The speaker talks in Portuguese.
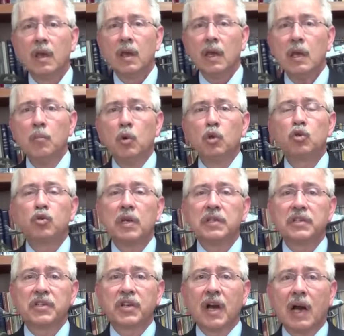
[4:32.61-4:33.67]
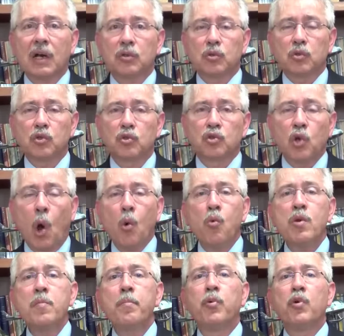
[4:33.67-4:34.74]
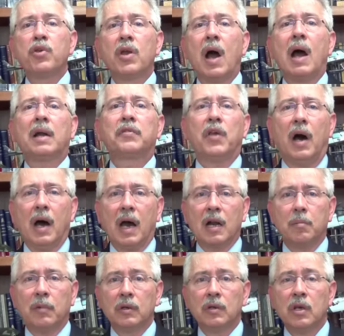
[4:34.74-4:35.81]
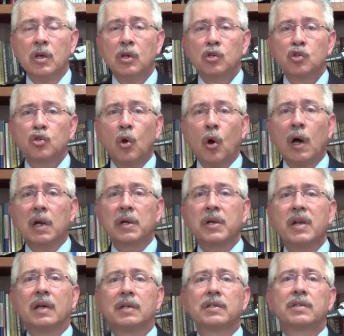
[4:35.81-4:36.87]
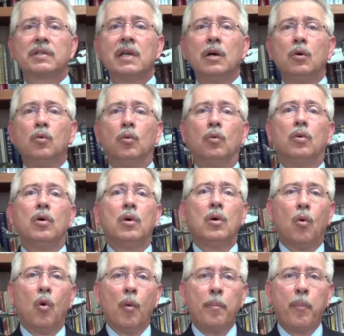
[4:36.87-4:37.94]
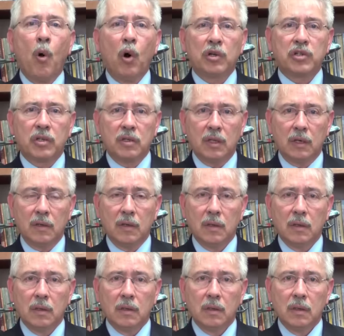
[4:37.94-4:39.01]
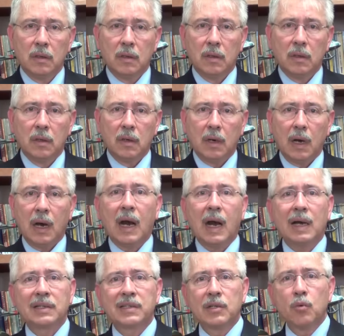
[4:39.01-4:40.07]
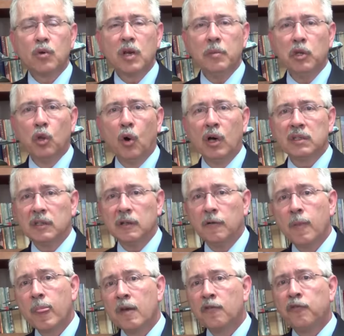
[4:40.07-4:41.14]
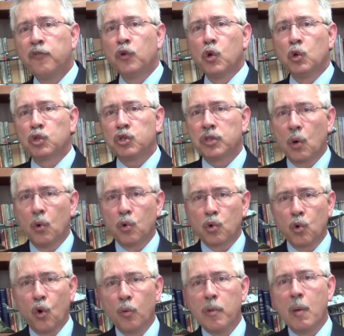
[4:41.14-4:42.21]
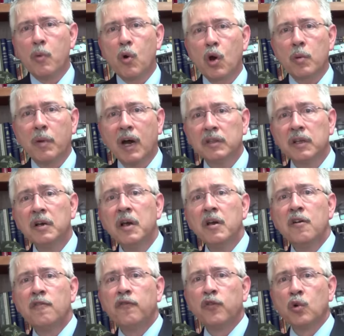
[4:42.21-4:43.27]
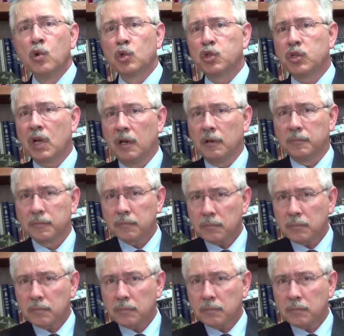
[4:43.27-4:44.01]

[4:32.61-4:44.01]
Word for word: Em muitos desses casos, só o empunhar da arma, só a reação oposta à ação criminosa frustra o roubo à mão armada, frustra